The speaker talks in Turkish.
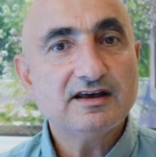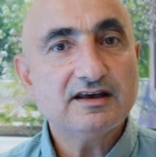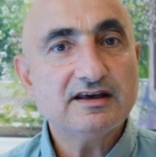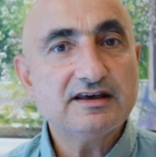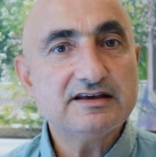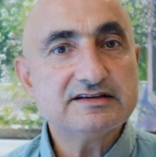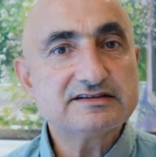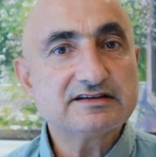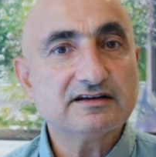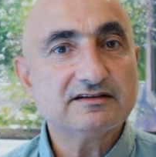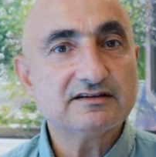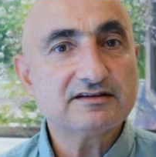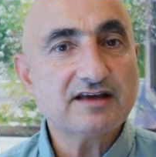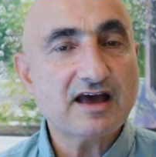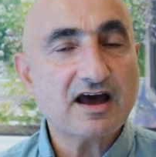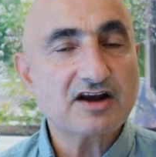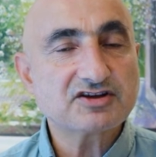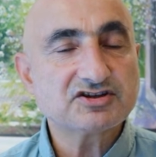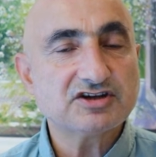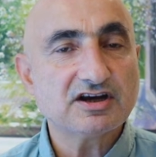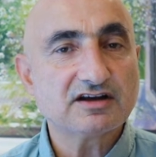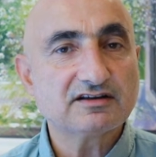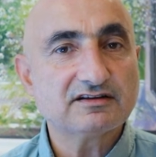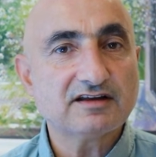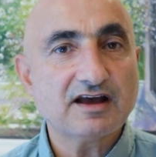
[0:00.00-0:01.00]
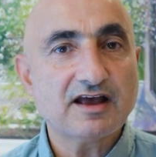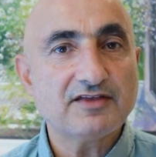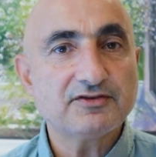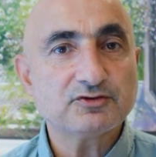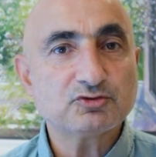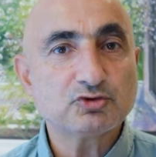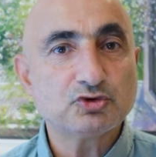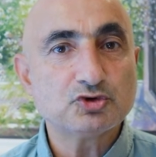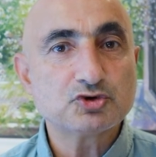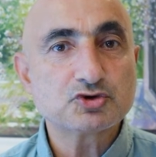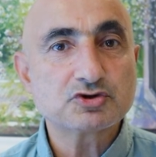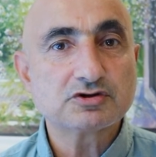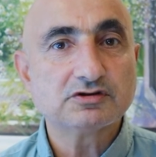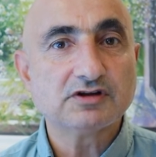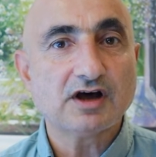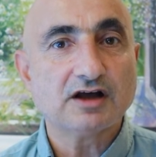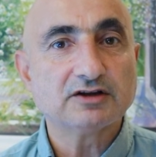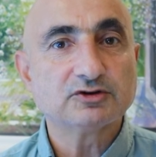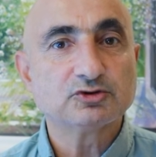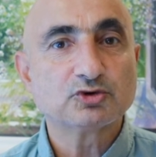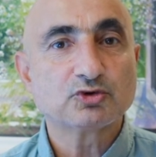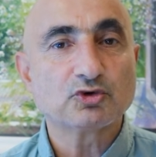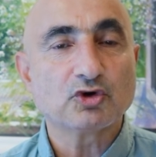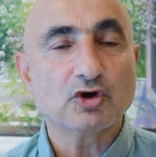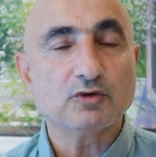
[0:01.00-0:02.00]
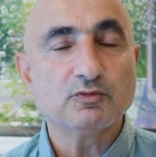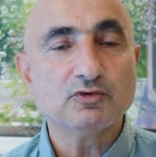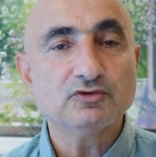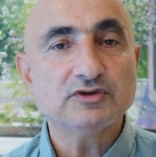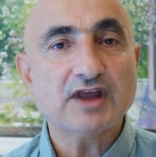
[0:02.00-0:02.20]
insanı gerçekten kuşkulandırıyor.